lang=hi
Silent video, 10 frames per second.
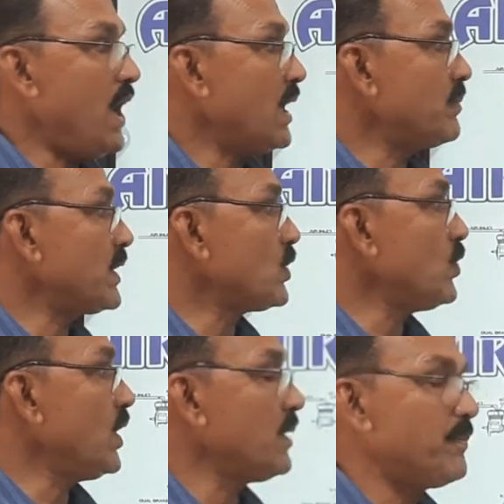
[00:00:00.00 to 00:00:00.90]
वाल्व
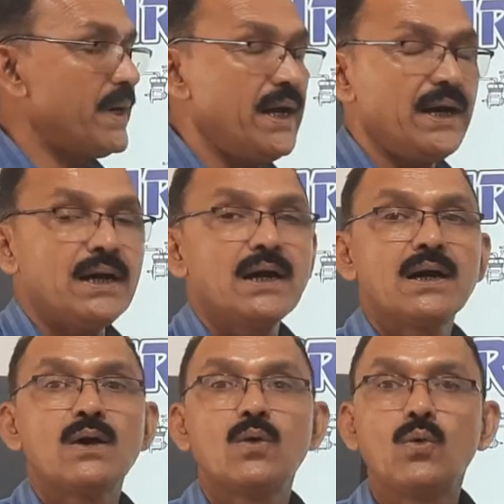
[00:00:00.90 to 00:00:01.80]
ड्यूअल ब्रेक
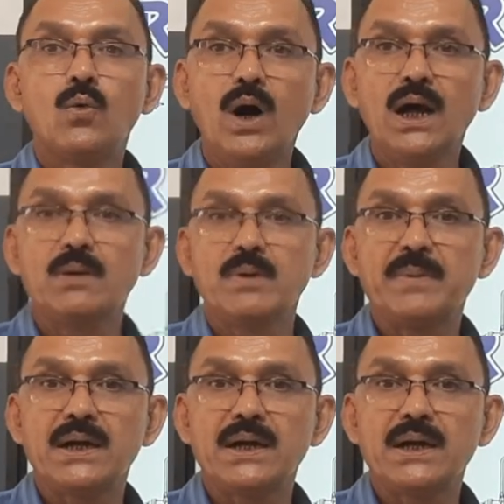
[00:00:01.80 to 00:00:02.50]
वाल्व